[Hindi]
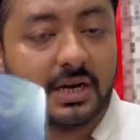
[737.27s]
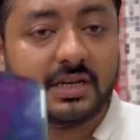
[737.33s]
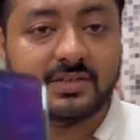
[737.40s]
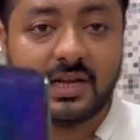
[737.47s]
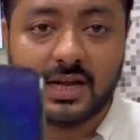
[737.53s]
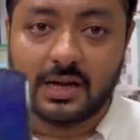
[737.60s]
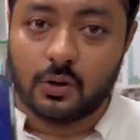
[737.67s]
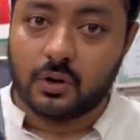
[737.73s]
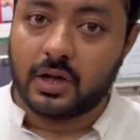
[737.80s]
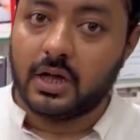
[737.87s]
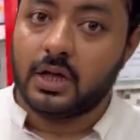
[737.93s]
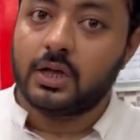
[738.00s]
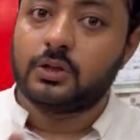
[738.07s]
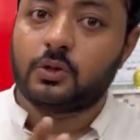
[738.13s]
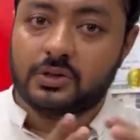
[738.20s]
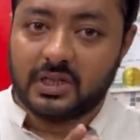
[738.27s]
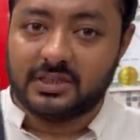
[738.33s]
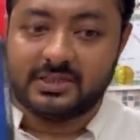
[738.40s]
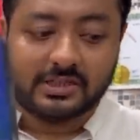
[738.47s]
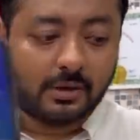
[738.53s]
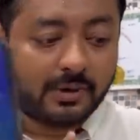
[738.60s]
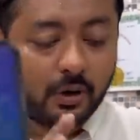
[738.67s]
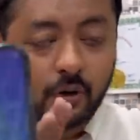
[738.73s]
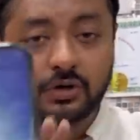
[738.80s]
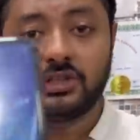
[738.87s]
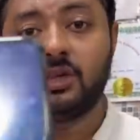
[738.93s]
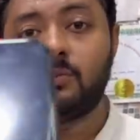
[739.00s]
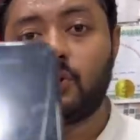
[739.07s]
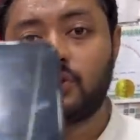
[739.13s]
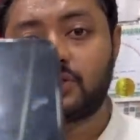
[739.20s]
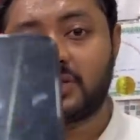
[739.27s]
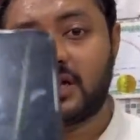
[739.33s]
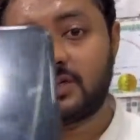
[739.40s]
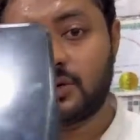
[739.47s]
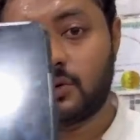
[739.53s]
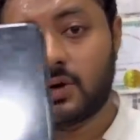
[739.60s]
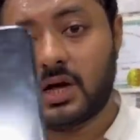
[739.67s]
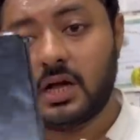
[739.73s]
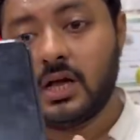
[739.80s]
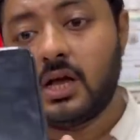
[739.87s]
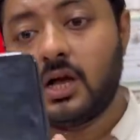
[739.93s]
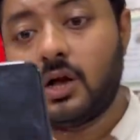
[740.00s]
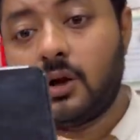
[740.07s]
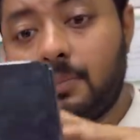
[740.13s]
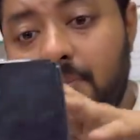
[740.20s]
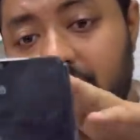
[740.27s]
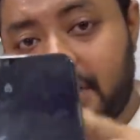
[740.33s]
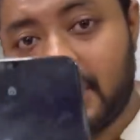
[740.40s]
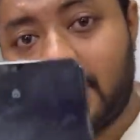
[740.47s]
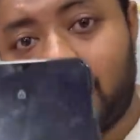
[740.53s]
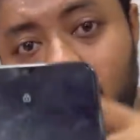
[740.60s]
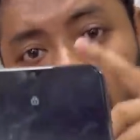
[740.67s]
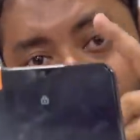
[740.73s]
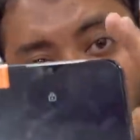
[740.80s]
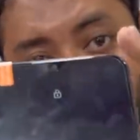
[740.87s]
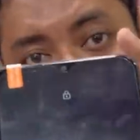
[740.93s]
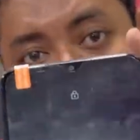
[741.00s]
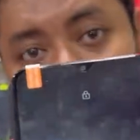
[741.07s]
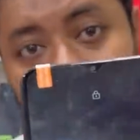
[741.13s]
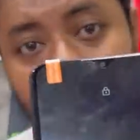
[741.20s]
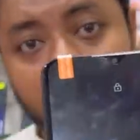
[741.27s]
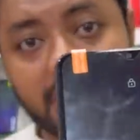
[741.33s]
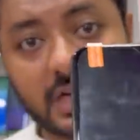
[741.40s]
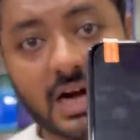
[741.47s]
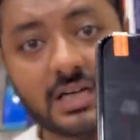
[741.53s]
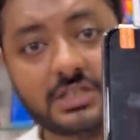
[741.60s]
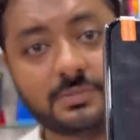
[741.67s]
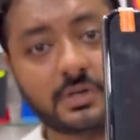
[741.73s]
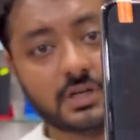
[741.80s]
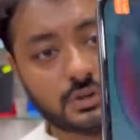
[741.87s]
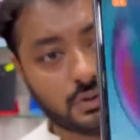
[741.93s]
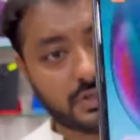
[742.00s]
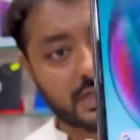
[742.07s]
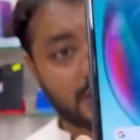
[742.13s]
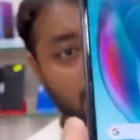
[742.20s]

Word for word: के साथ लोगे तो तैंतीस हजार रुपए ओरिजिनल बॉक्स चार्जर होगा पीटी अप्रूव डुअल सिम चार जीबी एक सौ अठाई